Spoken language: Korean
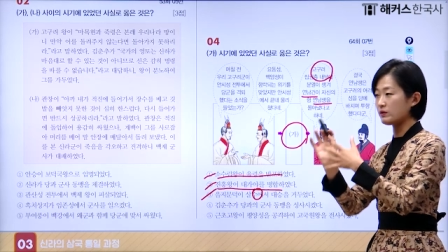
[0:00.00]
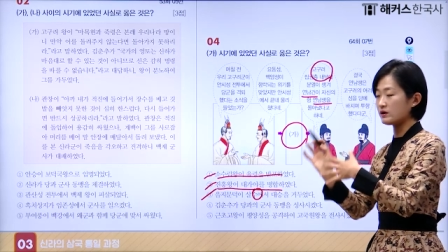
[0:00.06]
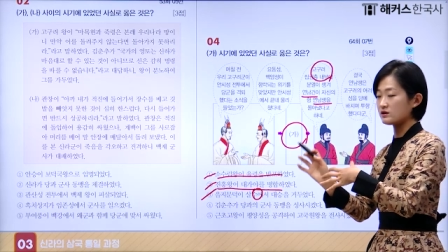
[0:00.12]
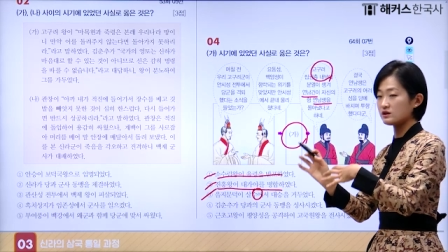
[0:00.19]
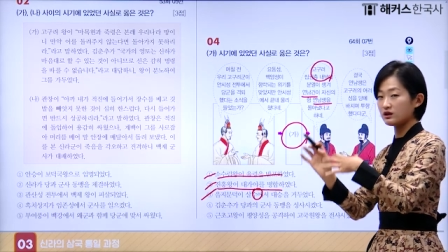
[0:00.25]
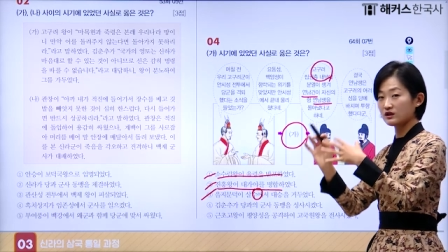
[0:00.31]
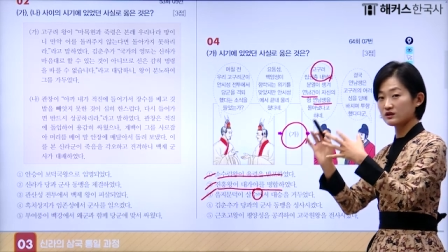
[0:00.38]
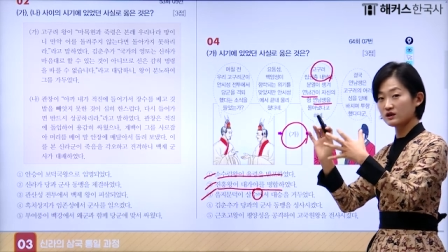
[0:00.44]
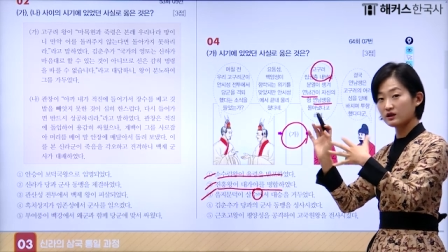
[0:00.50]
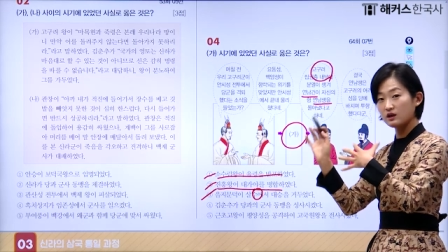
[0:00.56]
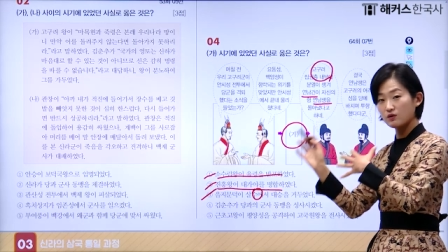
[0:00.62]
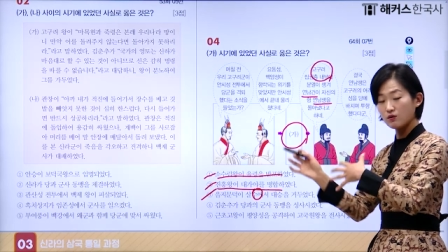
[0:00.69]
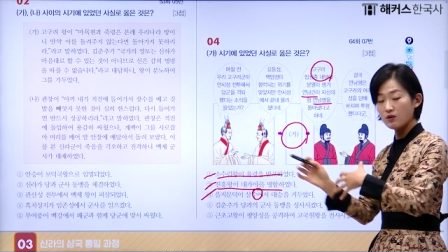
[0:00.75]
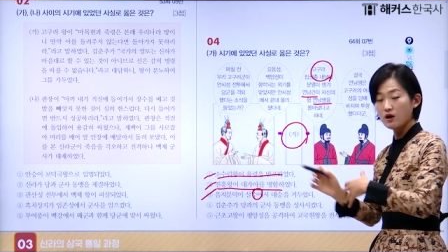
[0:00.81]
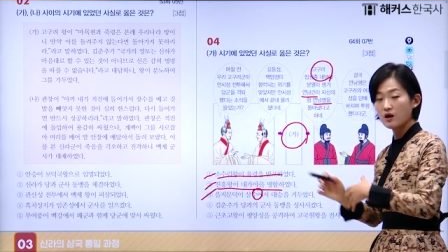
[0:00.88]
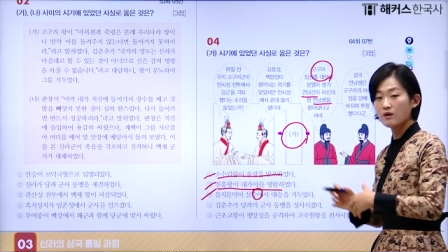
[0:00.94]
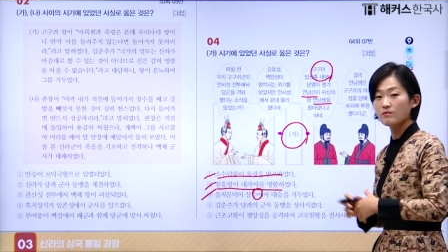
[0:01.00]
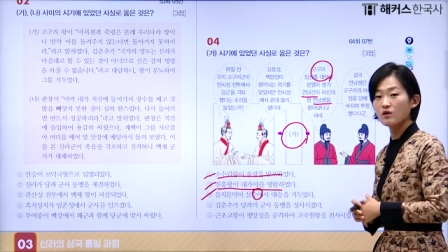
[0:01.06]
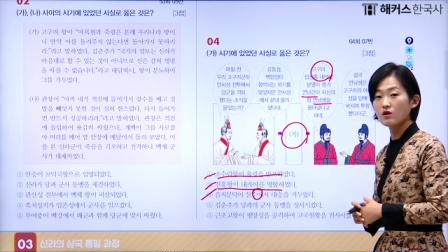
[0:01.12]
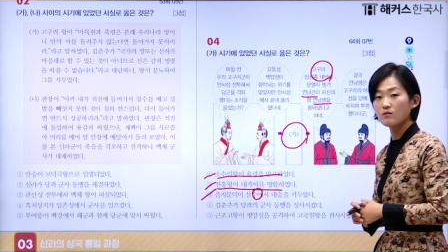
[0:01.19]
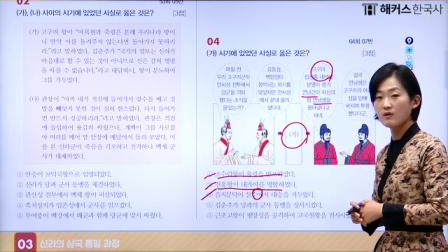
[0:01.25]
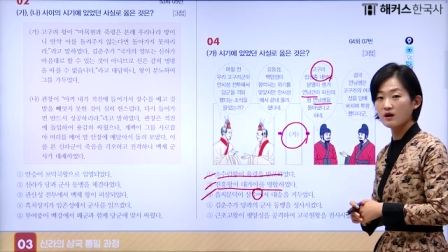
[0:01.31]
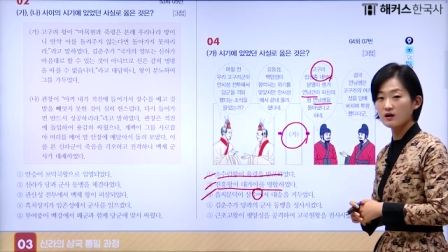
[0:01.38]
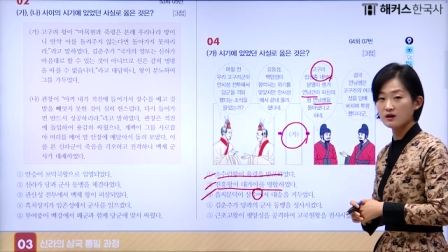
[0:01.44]
백제가 차례로
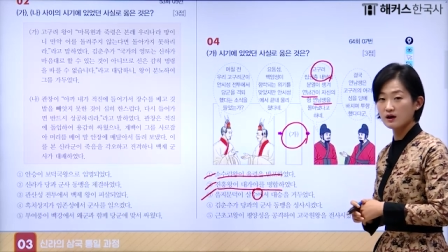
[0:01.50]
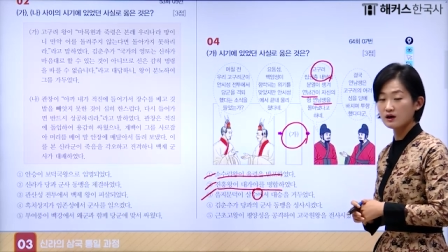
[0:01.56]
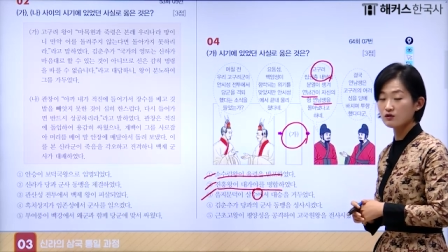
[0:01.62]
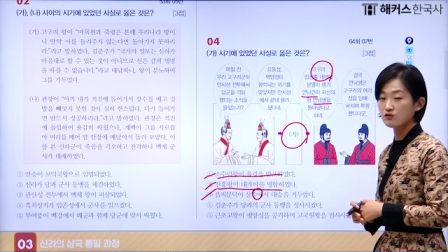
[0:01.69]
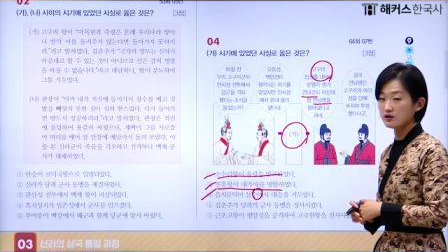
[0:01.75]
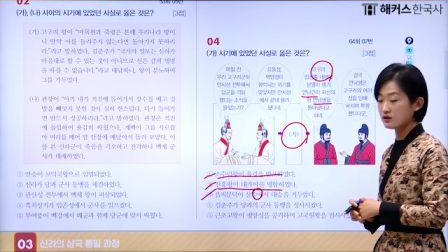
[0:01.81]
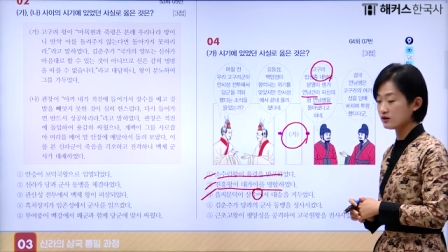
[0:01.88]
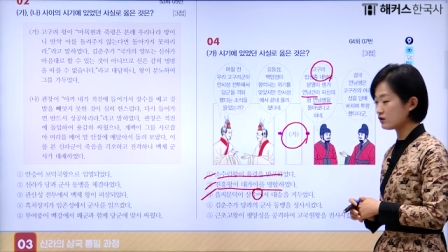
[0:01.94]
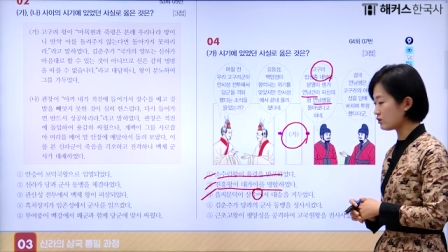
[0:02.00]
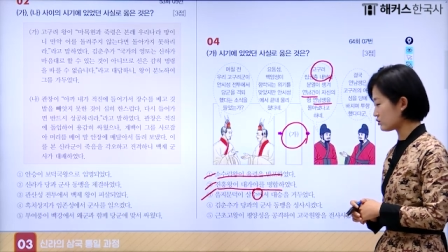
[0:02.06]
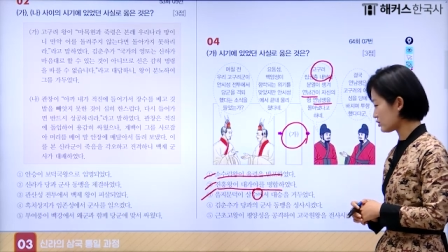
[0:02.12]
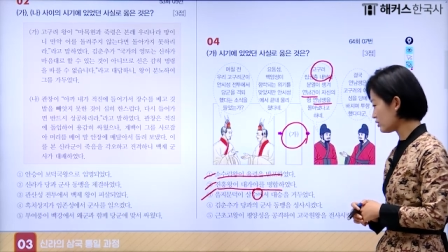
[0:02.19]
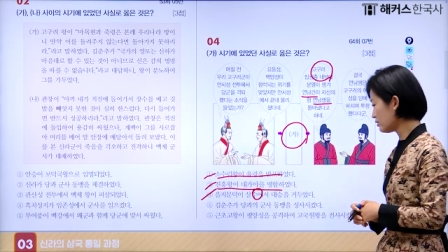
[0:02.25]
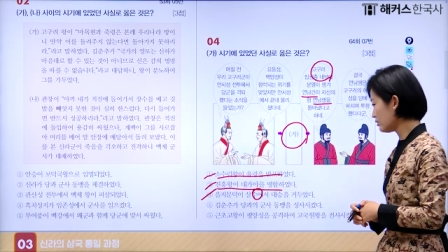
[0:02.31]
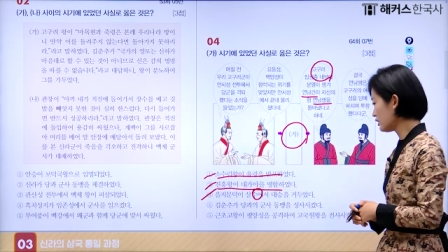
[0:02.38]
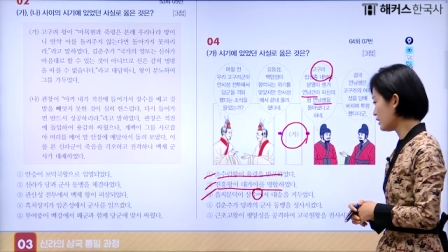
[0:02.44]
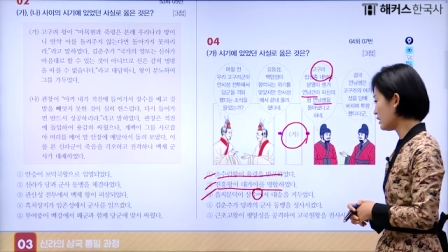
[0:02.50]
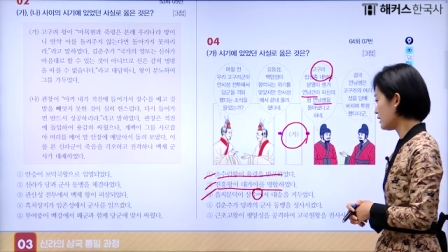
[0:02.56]
멸망을 하게 되는 거죠.